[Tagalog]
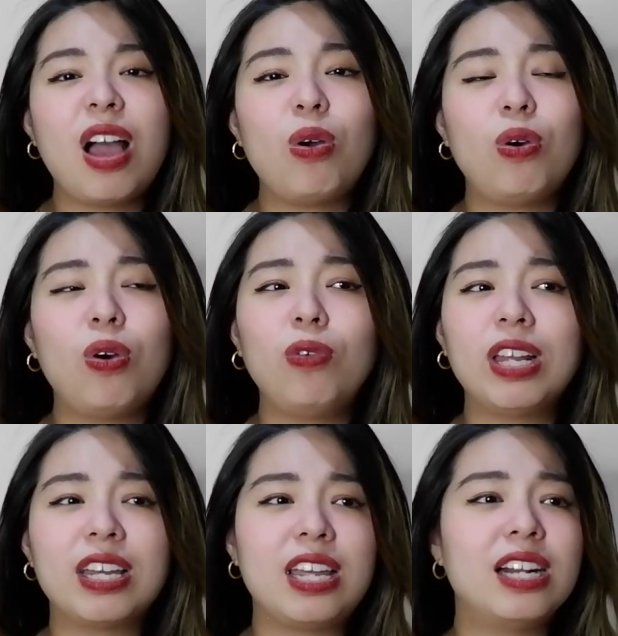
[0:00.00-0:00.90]
na ako
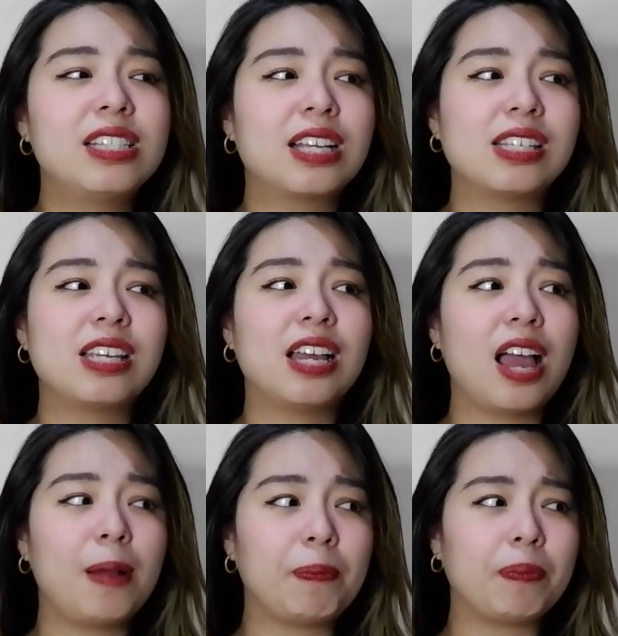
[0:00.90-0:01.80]
nag-heels kasi
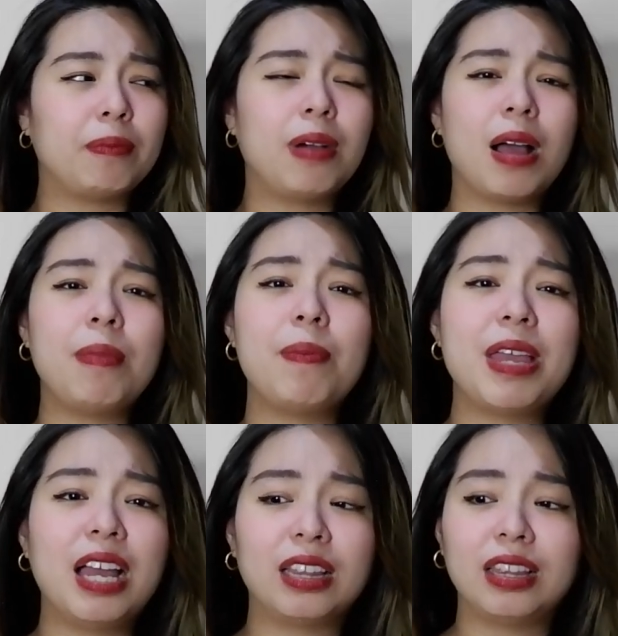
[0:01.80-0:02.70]
nga baka
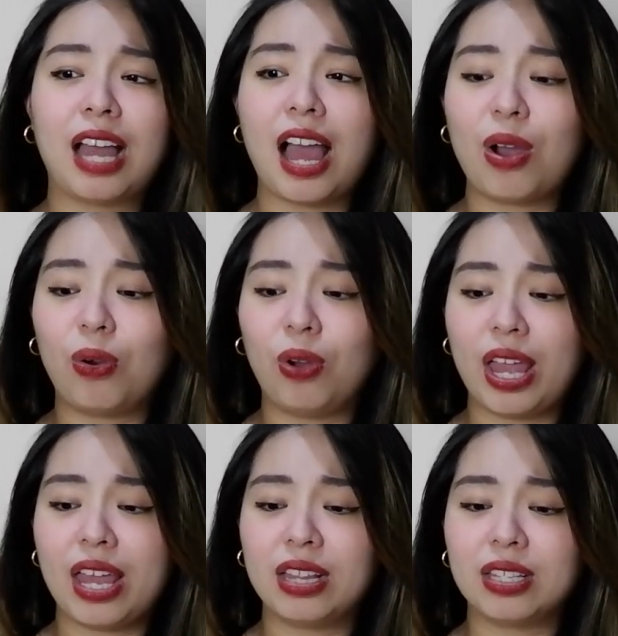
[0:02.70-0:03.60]
mabigat na ako
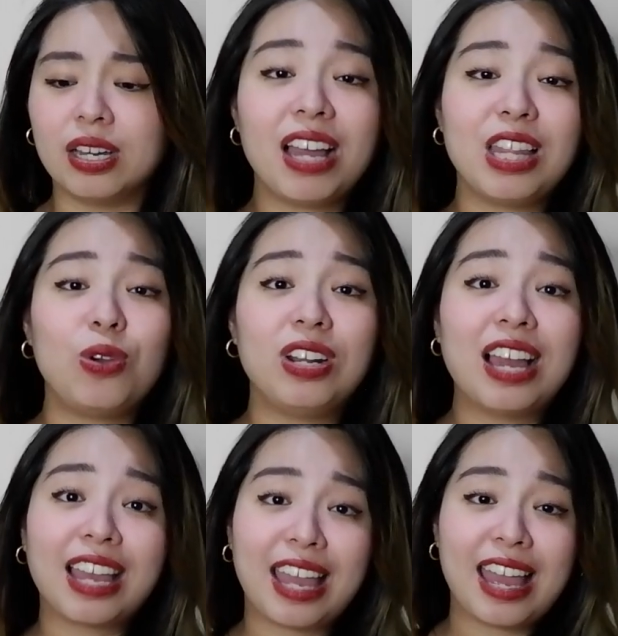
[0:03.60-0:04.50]
and baka di ko
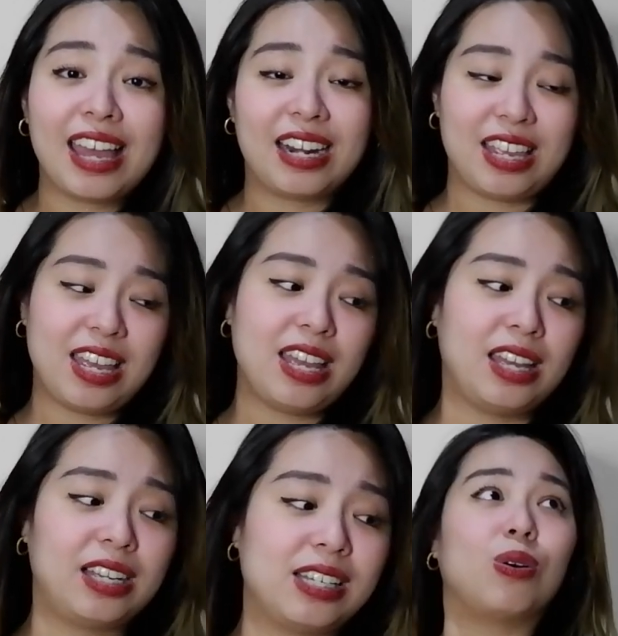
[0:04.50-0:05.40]

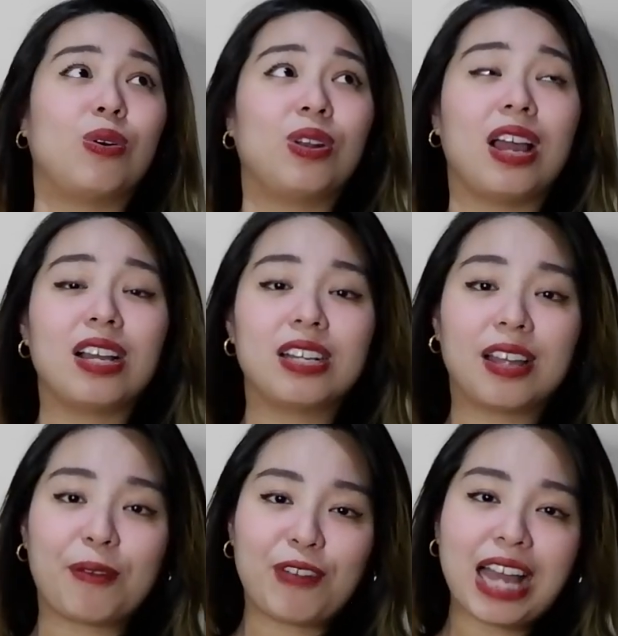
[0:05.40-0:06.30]
na-carry. So,
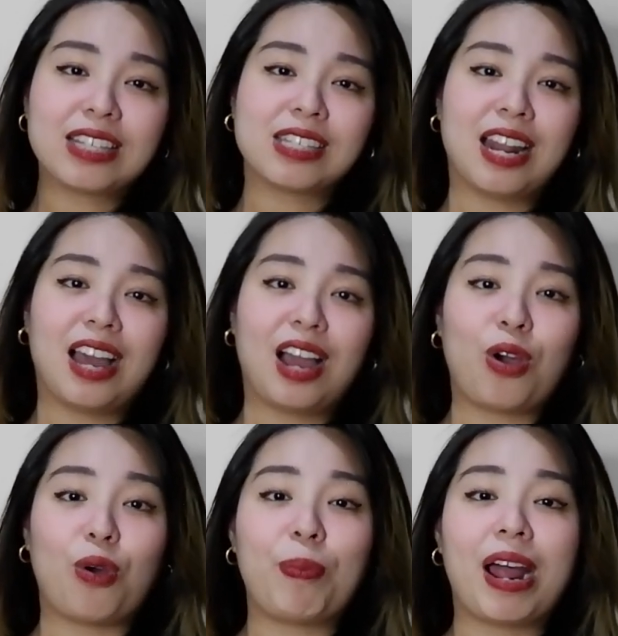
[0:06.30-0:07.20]
nag-flats na lang
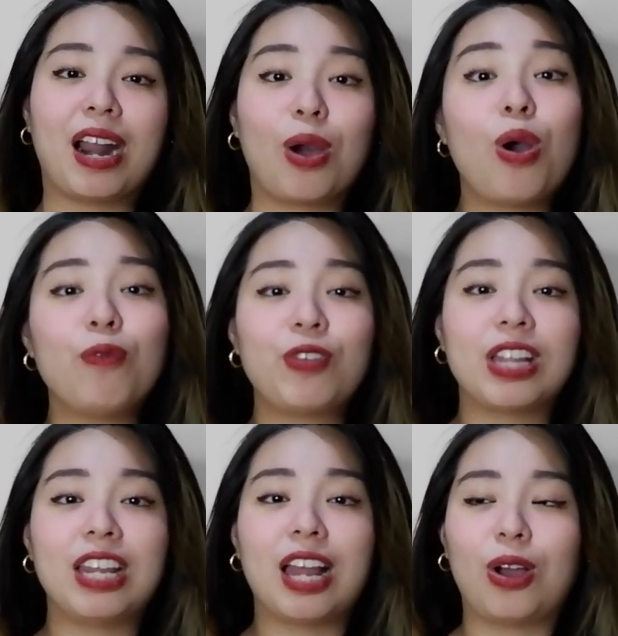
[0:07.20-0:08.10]
ako para
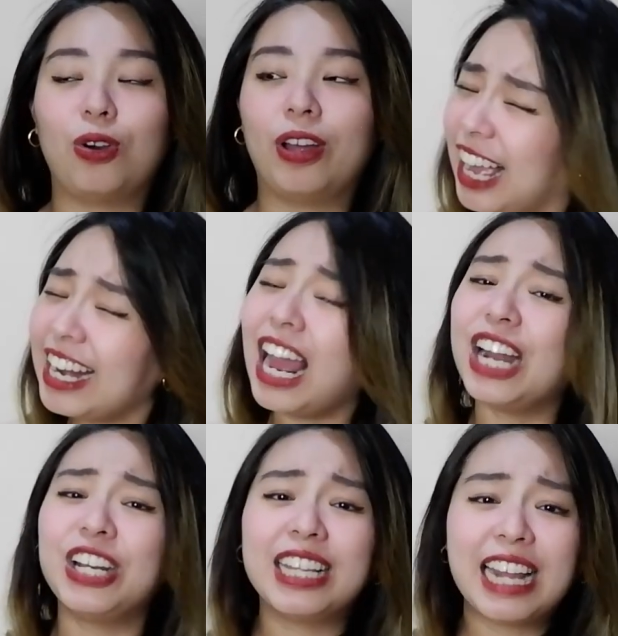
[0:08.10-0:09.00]
comfy din ako.
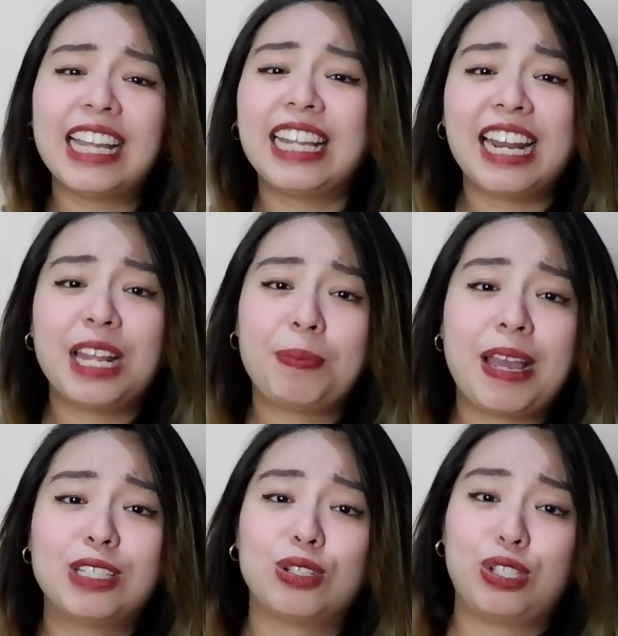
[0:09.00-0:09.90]
999
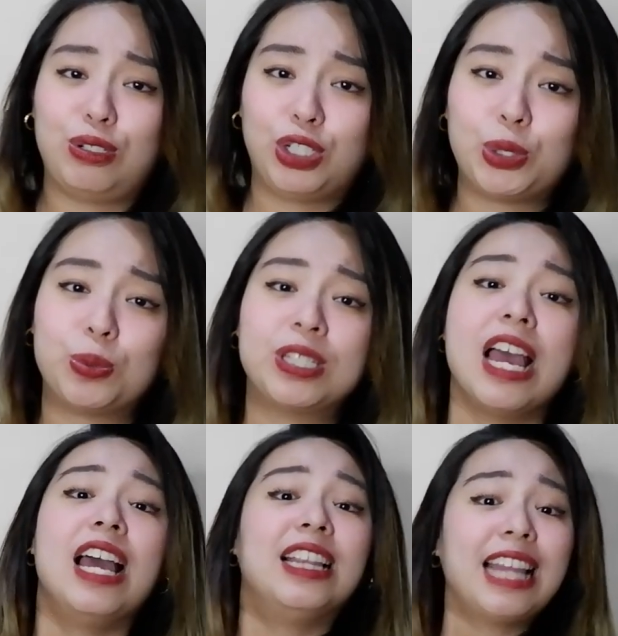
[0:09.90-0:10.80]
pesos yung shoes.
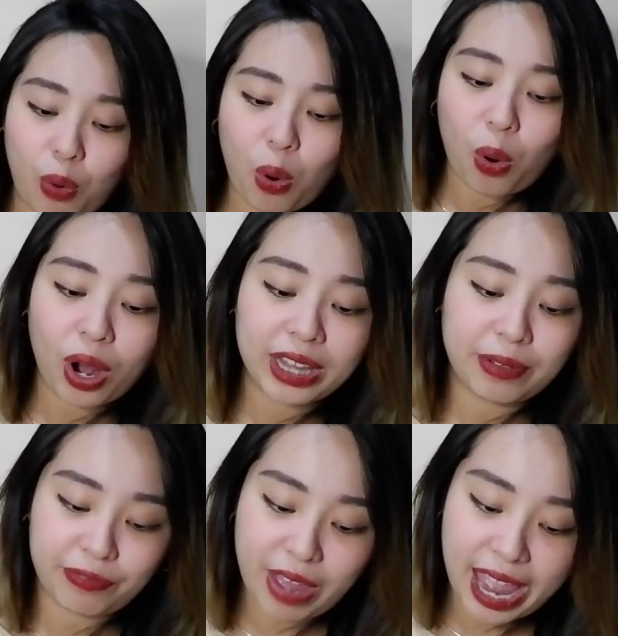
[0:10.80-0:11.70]
For
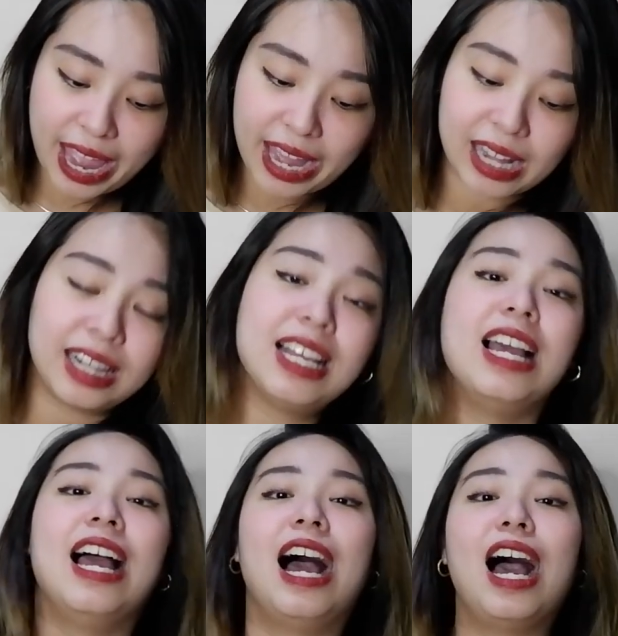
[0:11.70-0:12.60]
the veil,
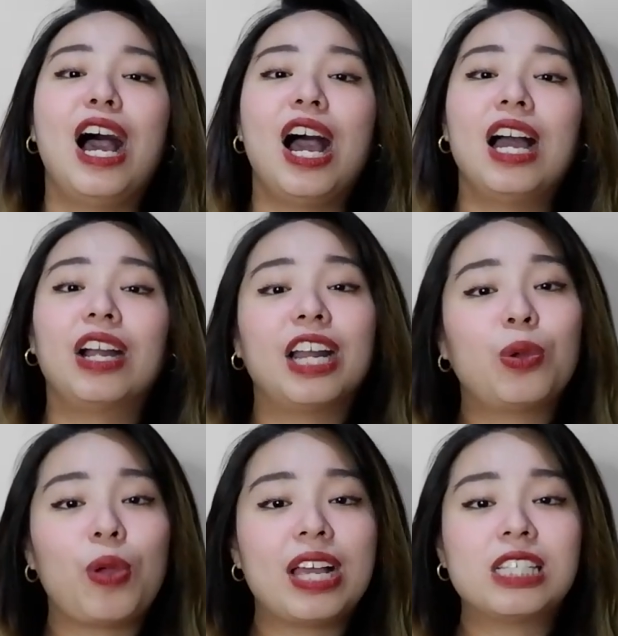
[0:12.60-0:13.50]
ang
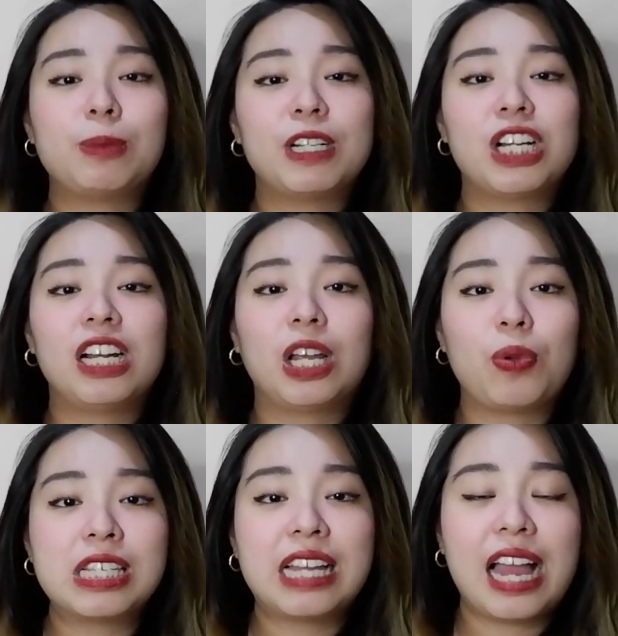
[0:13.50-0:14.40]
request, special
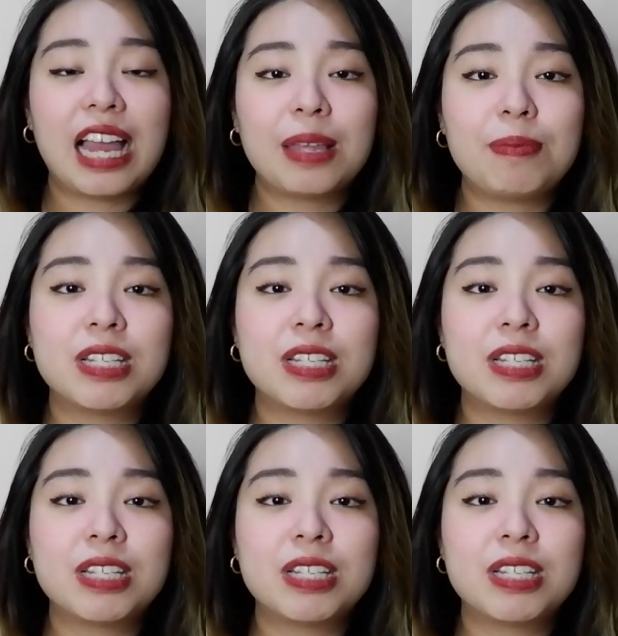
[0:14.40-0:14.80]
request ng aking